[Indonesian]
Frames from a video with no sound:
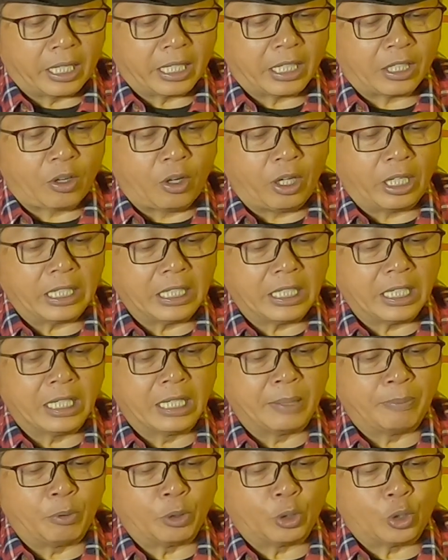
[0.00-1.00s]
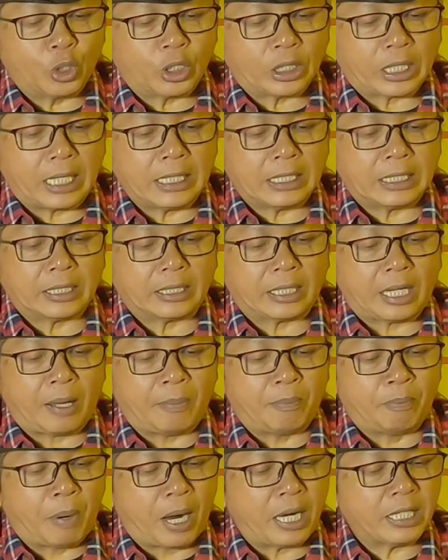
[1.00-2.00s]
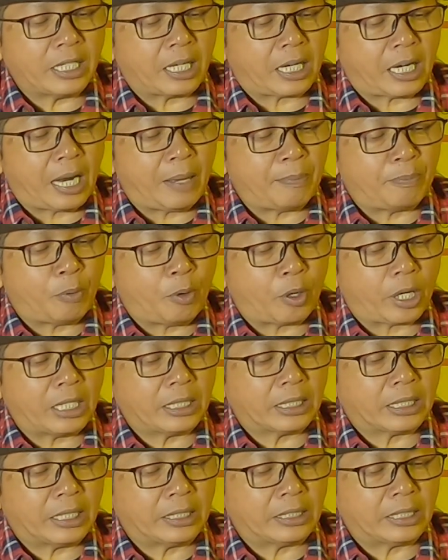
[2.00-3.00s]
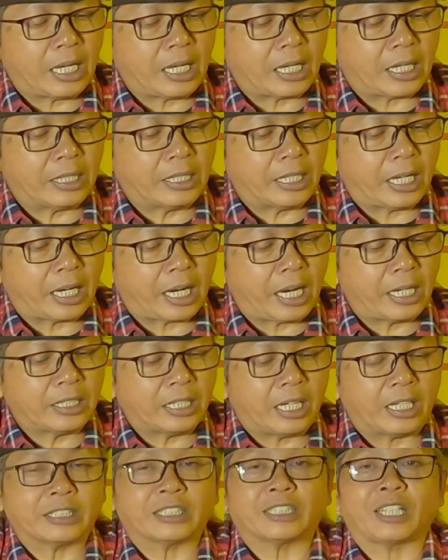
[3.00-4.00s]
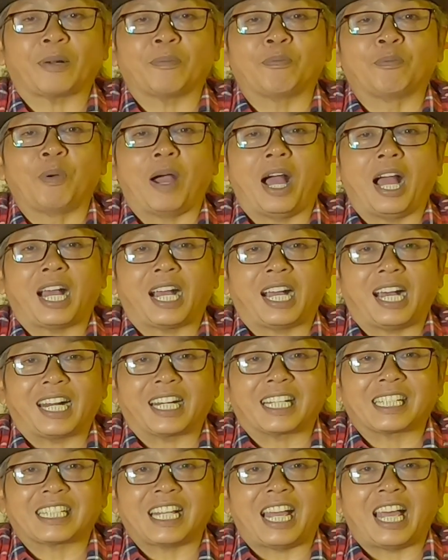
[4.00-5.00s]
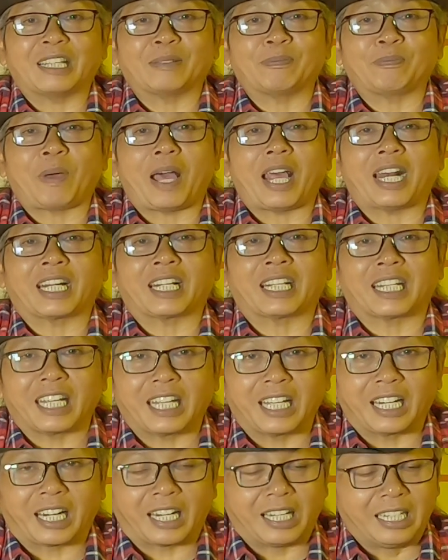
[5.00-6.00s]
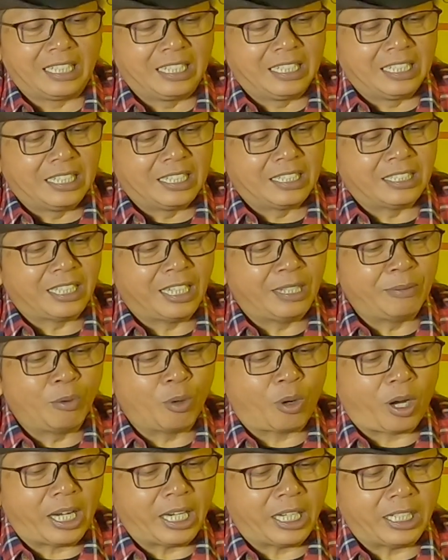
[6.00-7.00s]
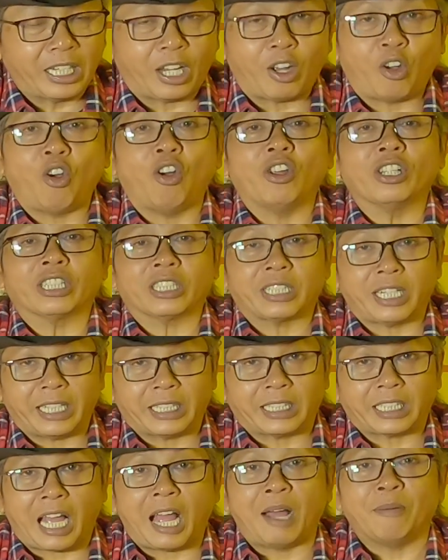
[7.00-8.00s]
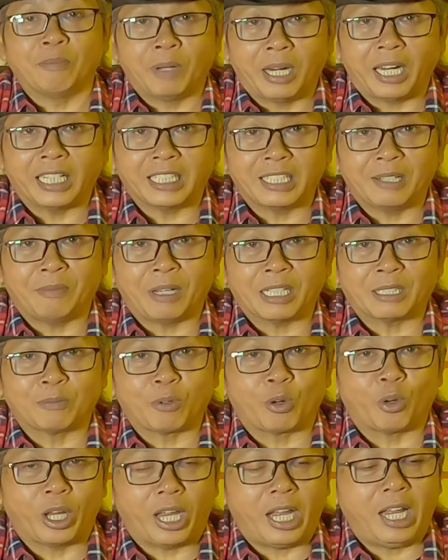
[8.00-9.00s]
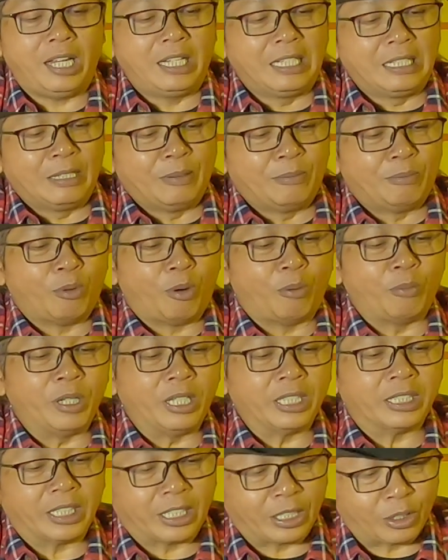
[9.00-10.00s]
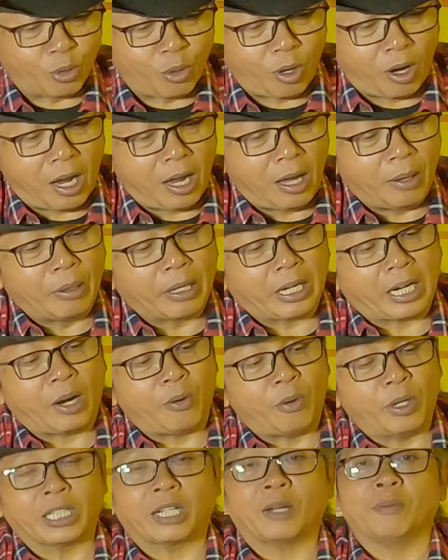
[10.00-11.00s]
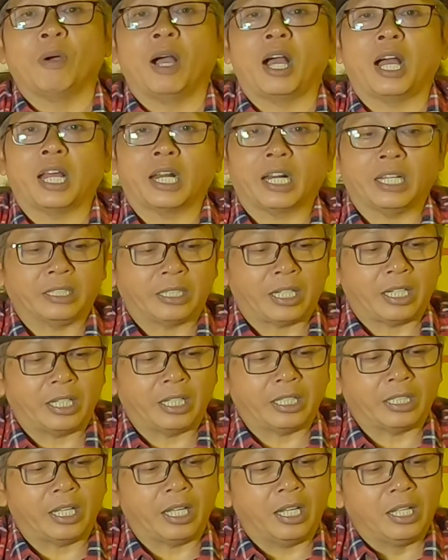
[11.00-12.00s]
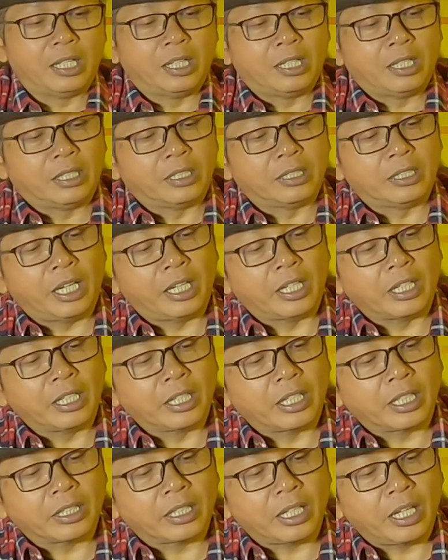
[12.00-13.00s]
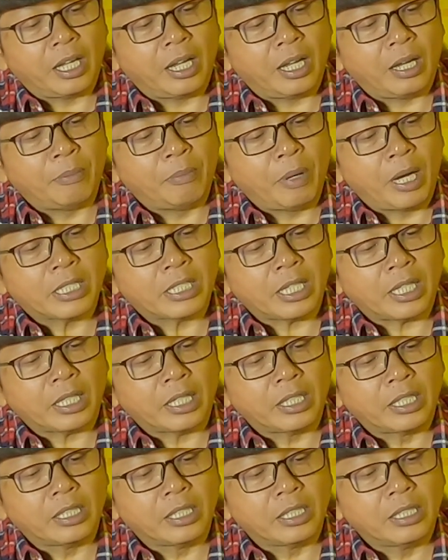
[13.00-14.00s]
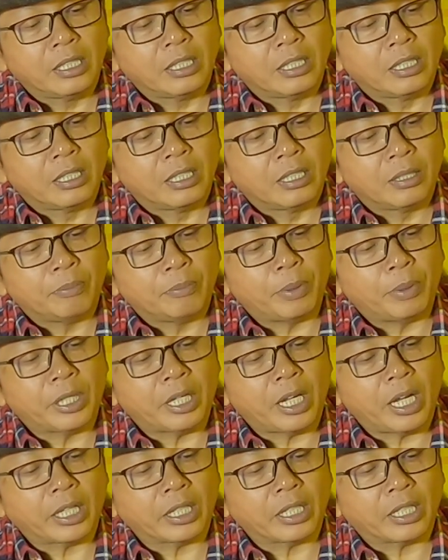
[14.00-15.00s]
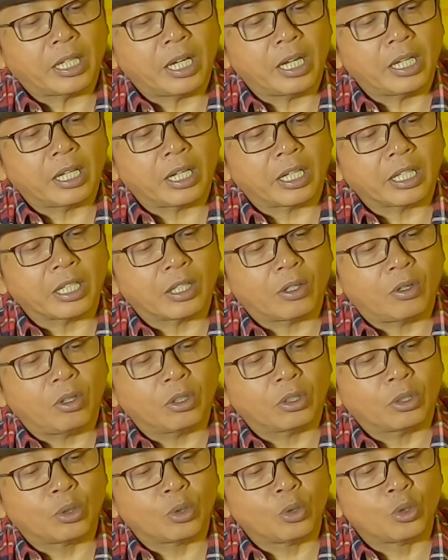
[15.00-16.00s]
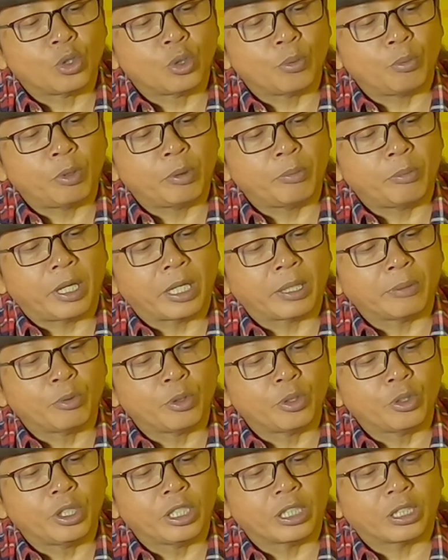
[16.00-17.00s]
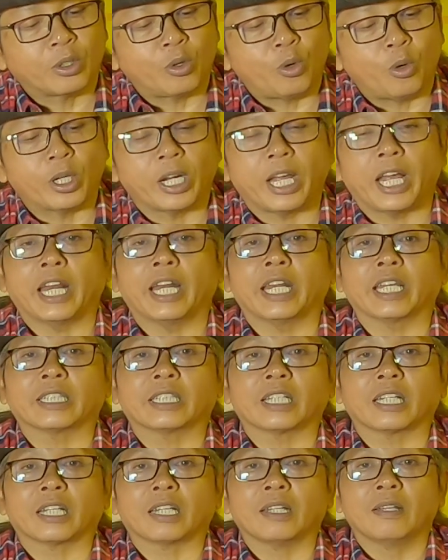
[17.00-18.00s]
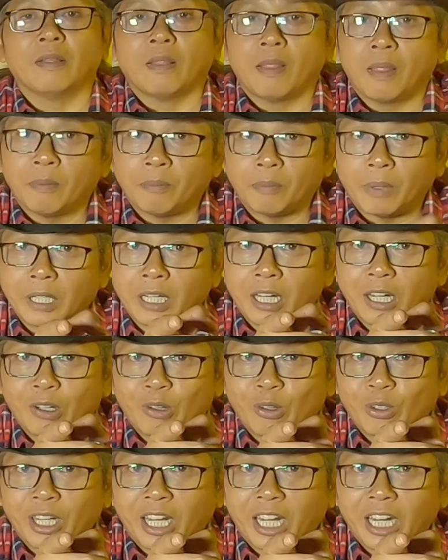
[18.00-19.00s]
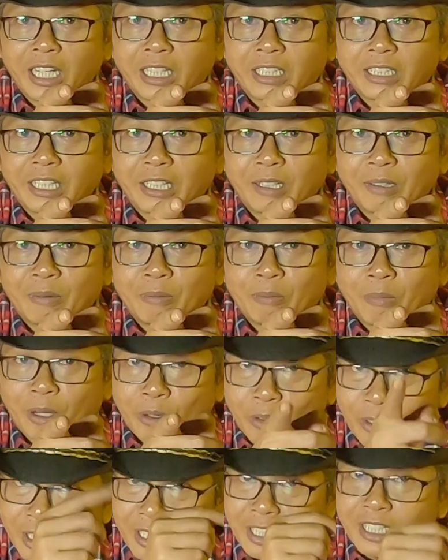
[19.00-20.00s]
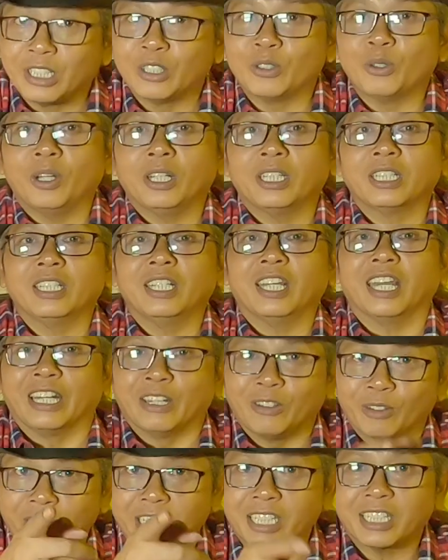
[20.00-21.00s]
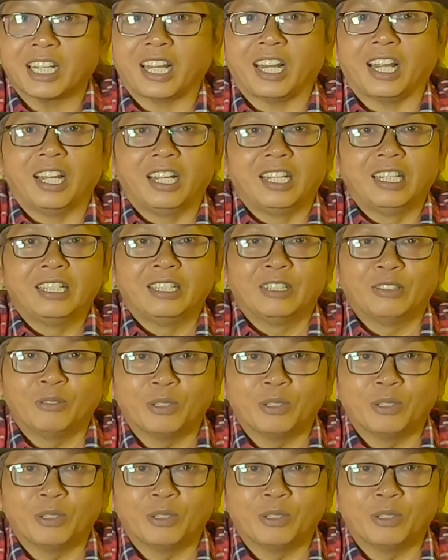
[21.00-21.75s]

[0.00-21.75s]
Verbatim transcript: Recall ini diputuskan setelah banyak laporan tentang kendaraan yang terbakar saat parkir. Jadi bukan hanya konslet kabel aja mas bro ya. Mobil listrik juga rawan kebakaran ternyata. Dan ini kita baca tadi nih. Penarikan recall 75.000 unit Kona elektrik Padahal Kona Elektrik baru aja dijual di Indonesia.